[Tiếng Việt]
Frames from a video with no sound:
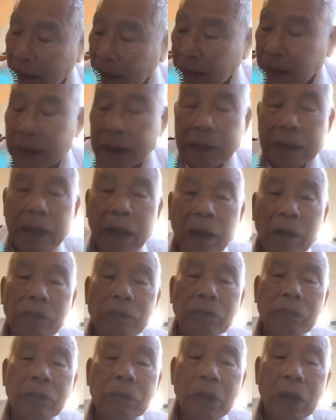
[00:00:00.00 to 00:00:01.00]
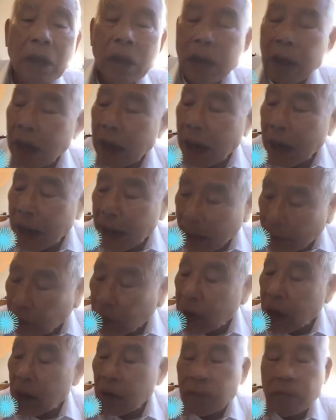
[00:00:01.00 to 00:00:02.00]
nhất định không à, hiệp
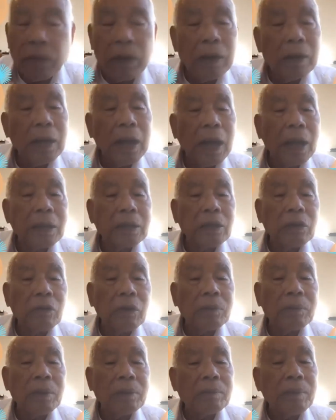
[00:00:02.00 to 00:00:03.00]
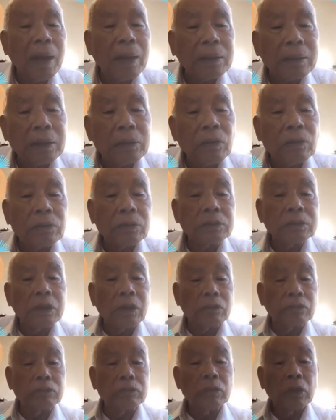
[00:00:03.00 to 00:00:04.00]
thương với lại chính quyền miền Bắc để tổ chức
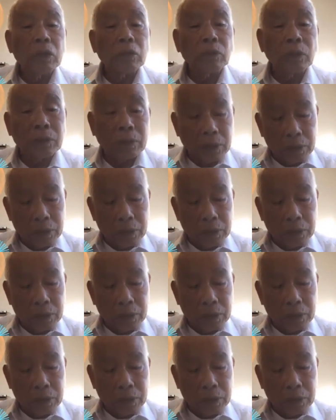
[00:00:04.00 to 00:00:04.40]
tổng tuyển